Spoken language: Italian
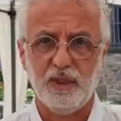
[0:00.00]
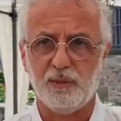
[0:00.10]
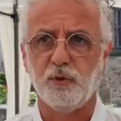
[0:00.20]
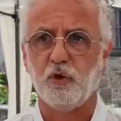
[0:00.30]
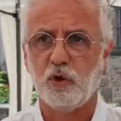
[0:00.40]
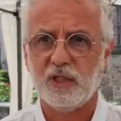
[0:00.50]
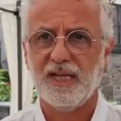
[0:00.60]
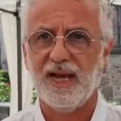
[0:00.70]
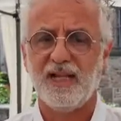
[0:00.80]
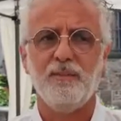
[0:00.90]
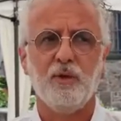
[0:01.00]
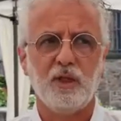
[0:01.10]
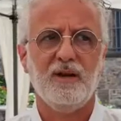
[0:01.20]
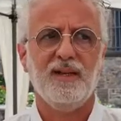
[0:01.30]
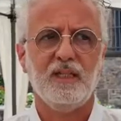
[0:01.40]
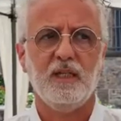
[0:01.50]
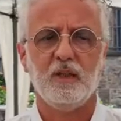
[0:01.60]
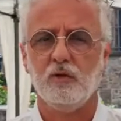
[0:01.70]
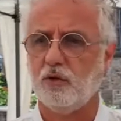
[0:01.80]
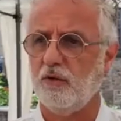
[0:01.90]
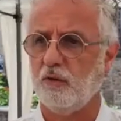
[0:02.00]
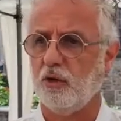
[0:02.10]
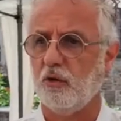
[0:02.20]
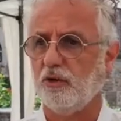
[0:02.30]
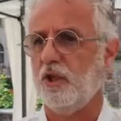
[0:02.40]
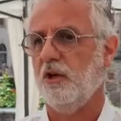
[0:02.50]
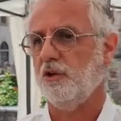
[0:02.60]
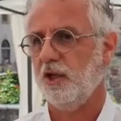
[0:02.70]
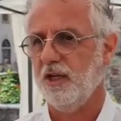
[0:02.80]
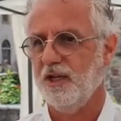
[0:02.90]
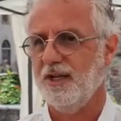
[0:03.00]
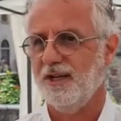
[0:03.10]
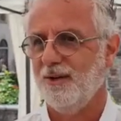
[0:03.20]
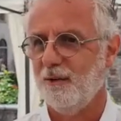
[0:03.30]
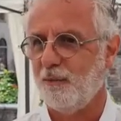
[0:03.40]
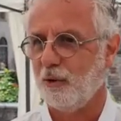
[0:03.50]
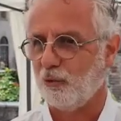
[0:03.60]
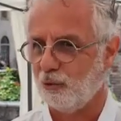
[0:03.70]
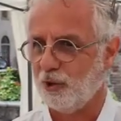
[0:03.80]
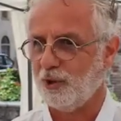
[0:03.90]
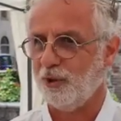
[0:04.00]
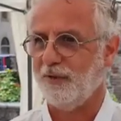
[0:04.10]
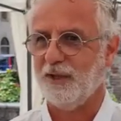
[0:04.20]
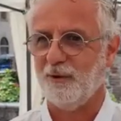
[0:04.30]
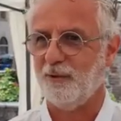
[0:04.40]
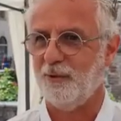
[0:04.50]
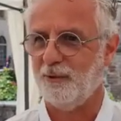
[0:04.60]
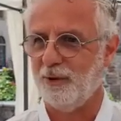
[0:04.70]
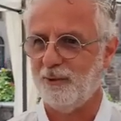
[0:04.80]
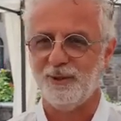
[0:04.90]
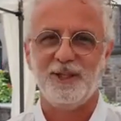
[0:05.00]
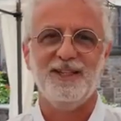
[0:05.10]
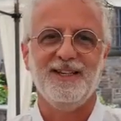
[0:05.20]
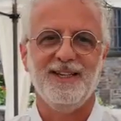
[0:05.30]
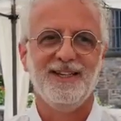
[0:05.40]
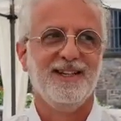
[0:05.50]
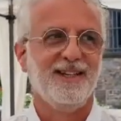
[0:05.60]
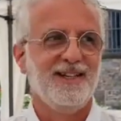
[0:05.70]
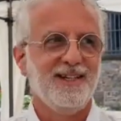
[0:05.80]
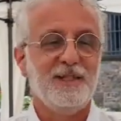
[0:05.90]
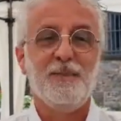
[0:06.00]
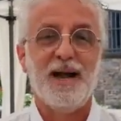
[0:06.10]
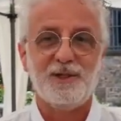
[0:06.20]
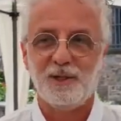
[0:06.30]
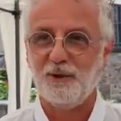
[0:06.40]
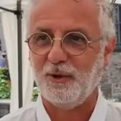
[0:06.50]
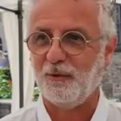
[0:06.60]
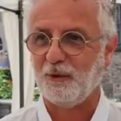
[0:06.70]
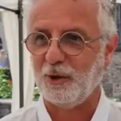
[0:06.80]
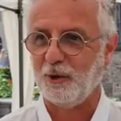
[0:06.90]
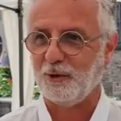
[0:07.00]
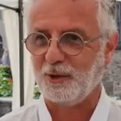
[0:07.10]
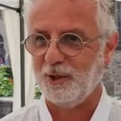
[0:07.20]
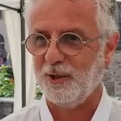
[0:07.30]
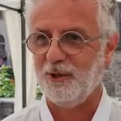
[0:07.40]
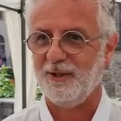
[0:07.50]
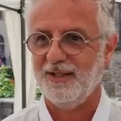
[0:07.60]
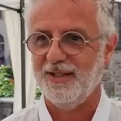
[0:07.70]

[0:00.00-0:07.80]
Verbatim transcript: di sponsorizzare, di portare avanti il discorso dei frutti rossi, che oggi un po' tutti ci vedono qualcosa di, di magico nei frutti rossi, no?